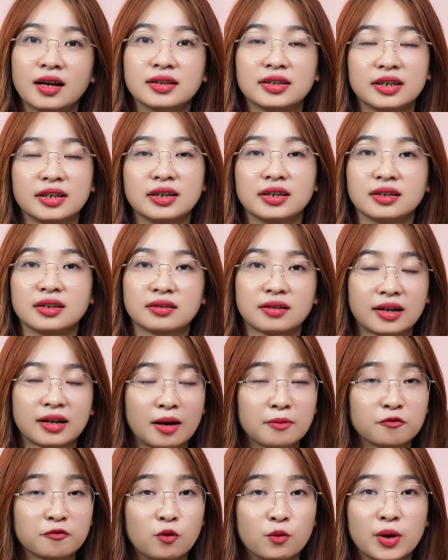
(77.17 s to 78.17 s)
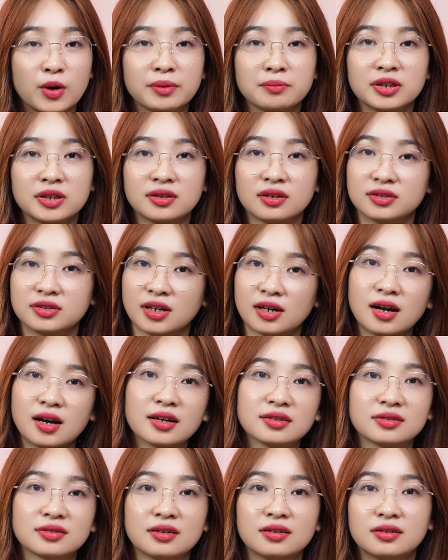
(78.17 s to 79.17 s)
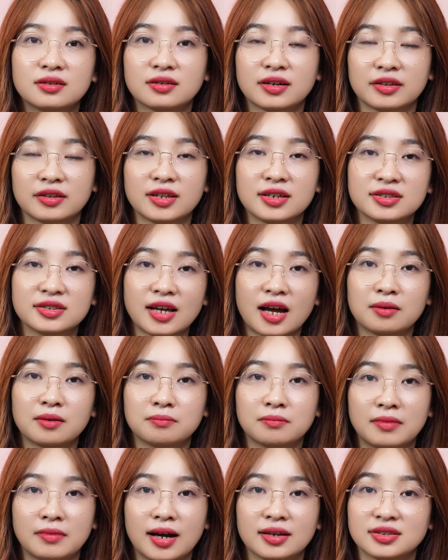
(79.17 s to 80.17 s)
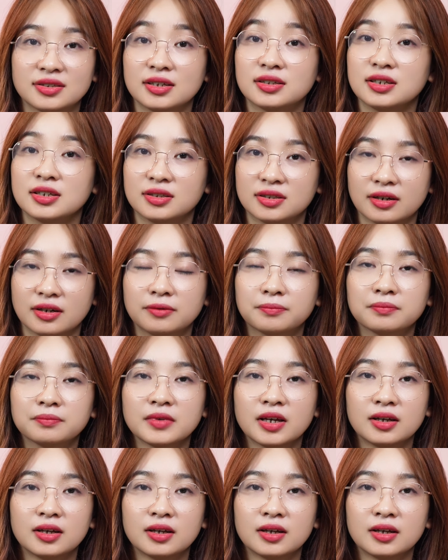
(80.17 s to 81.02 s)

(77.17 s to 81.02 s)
thì các phụ huynh bây giờ rất là sợ cái tình trạng mà dậy thì sớm